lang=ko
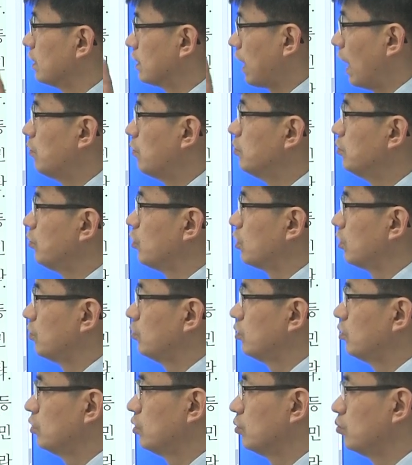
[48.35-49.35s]
답은
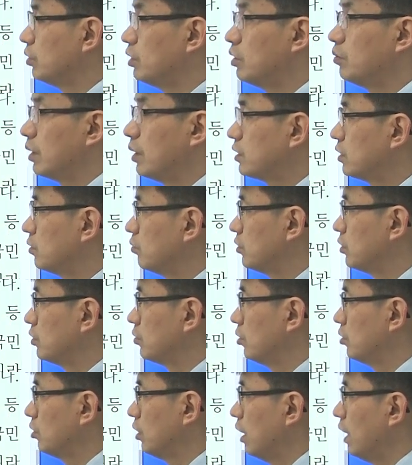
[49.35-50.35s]
뭐냐면 미리
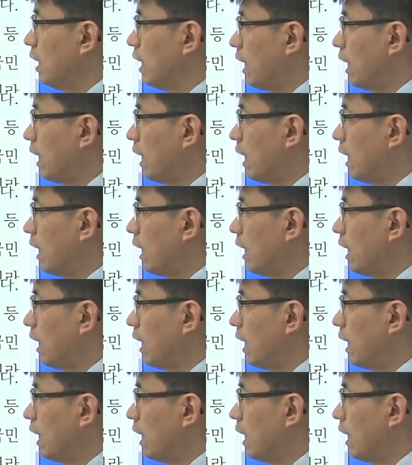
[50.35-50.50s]
말씀드리면